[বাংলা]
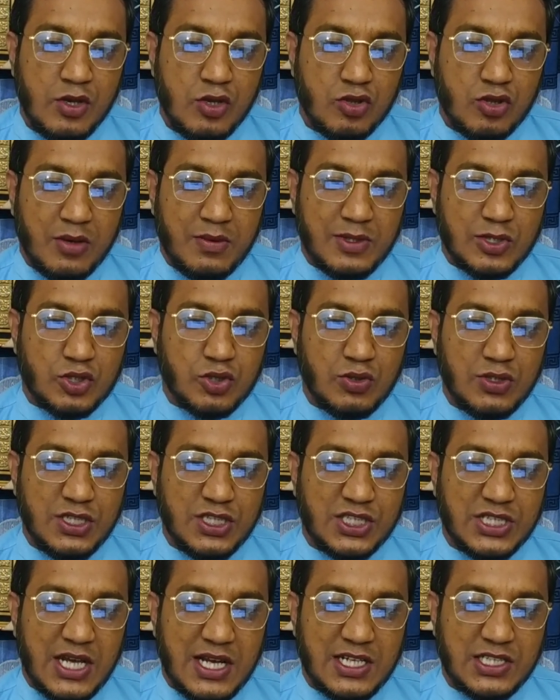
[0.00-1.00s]
তবে শনির
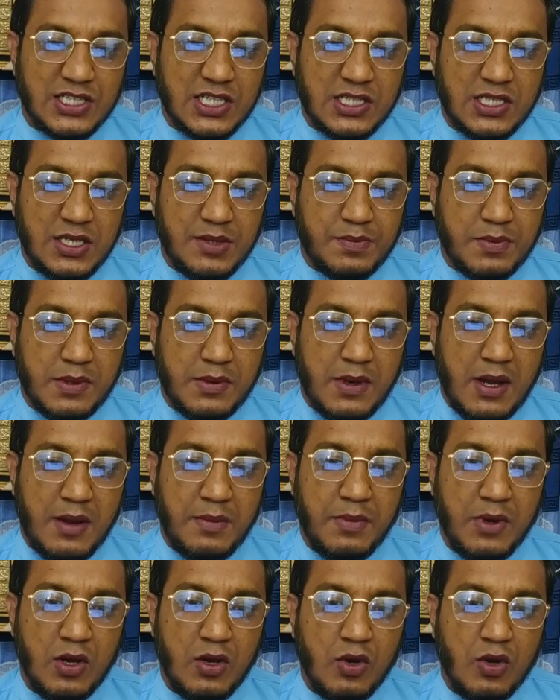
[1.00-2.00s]
সাড়ে সাতির প্রভাব
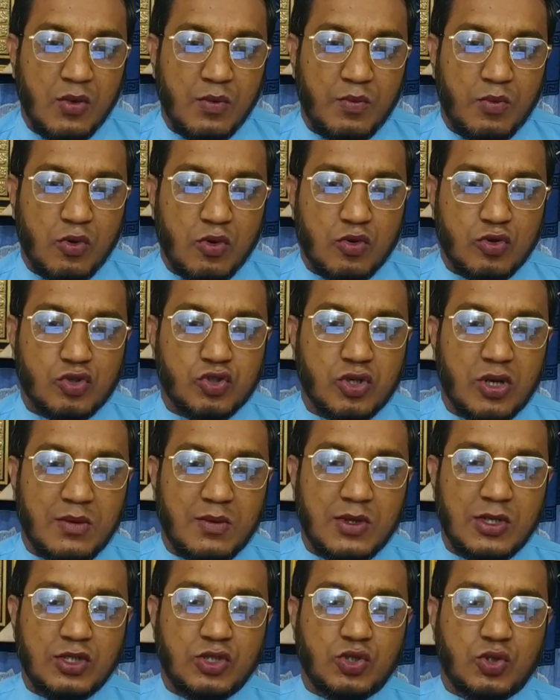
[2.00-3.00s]
পুরো
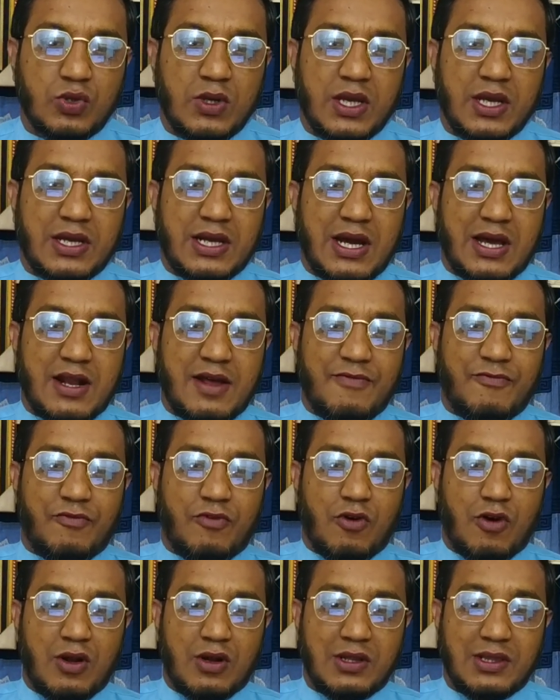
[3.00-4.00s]
সময় জুড়ে খারাপ
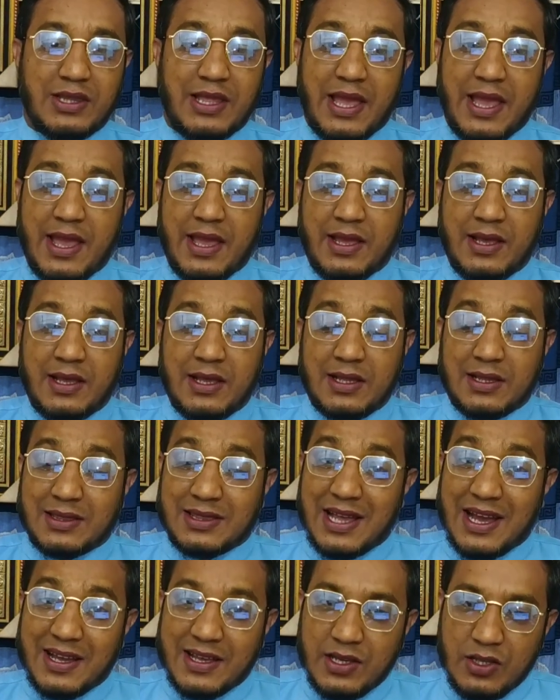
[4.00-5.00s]
ফল দেয়
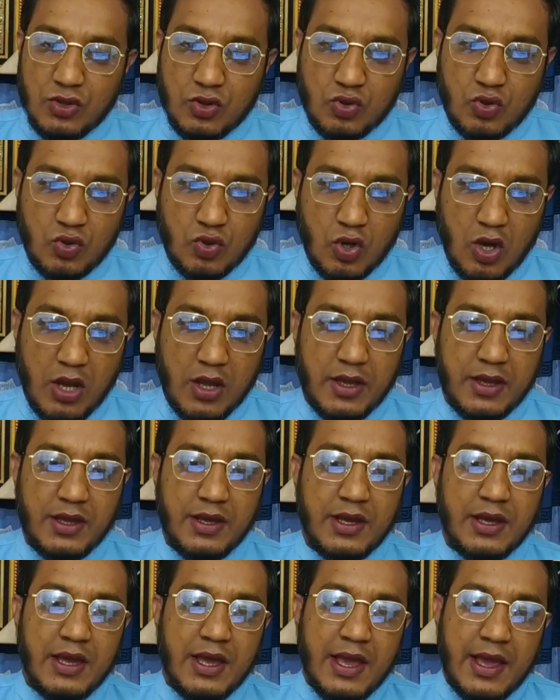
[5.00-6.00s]
তা কিন্তু নয়
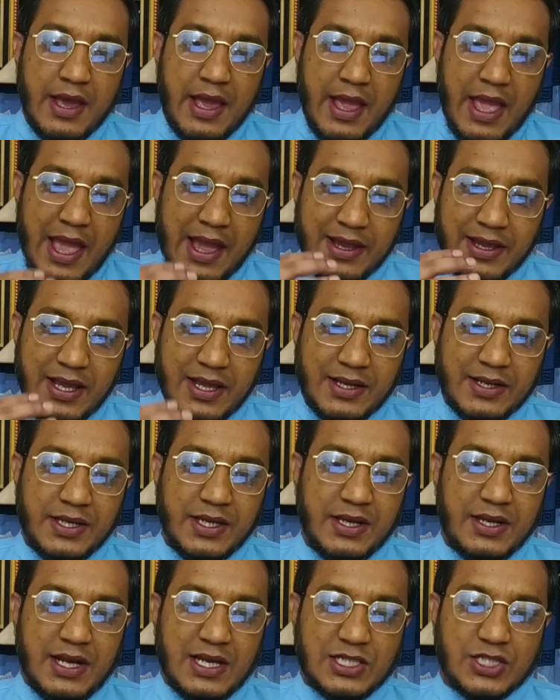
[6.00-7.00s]
এক একটি
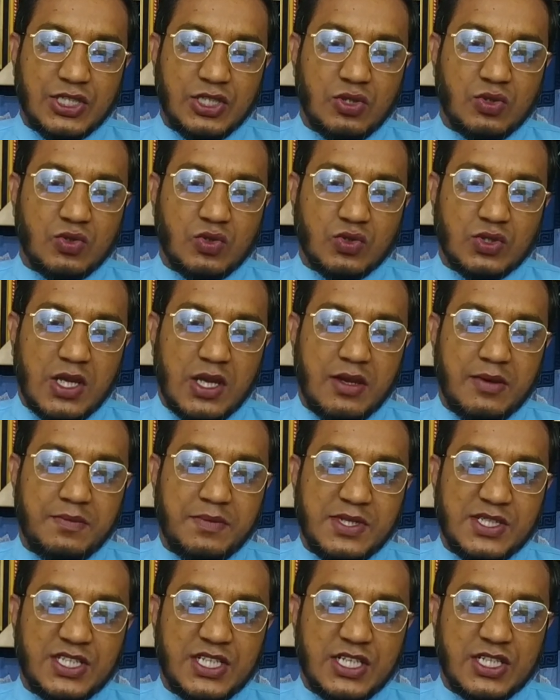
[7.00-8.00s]
রাশি অনুযায়ী
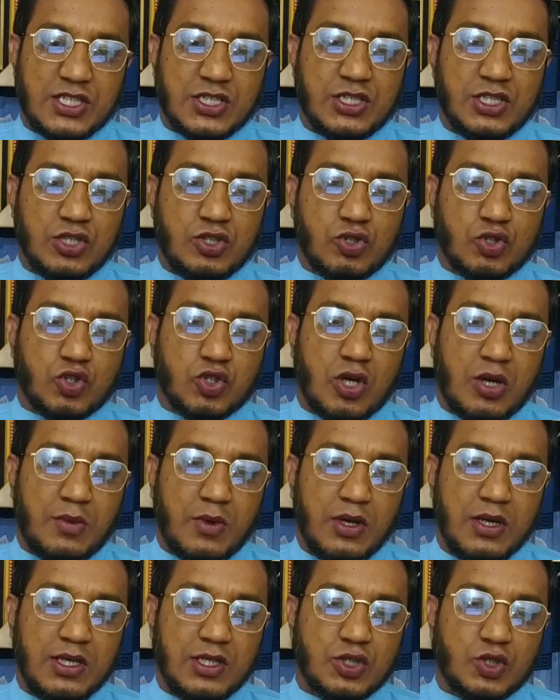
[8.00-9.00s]
বিশেষ কিছু
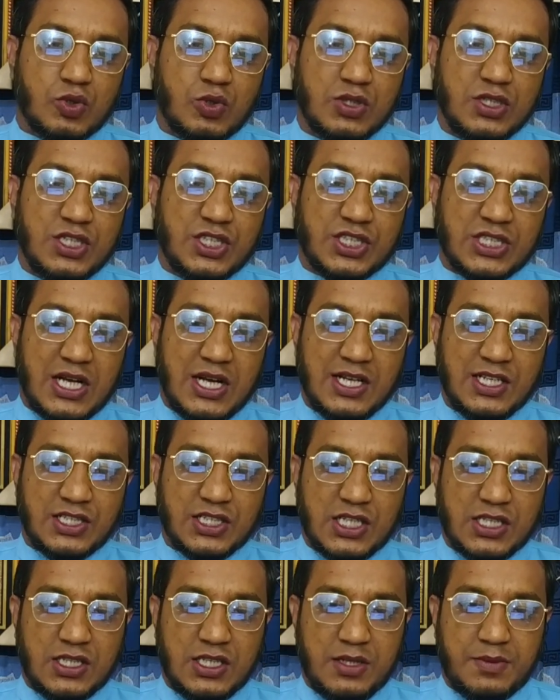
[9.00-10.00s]
সময়ে শনির সাড়ে
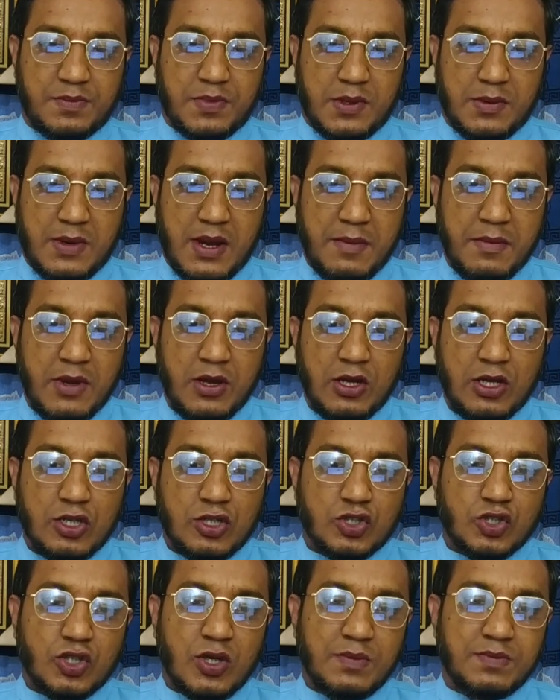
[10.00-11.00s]
সাতির প্রভাব
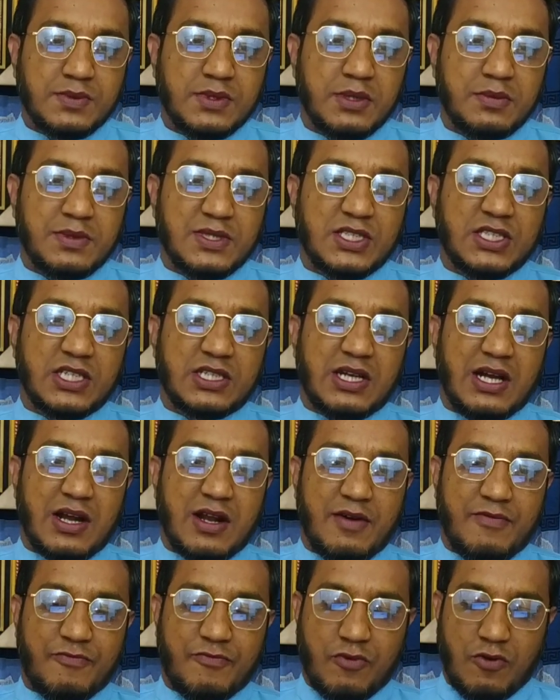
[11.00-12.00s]
সবচেয়ে বেশি
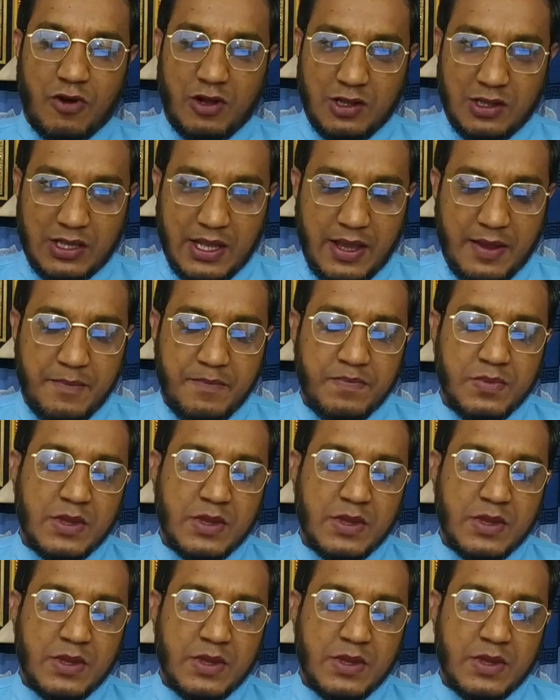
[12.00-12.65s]
খারাপ ফল দেয়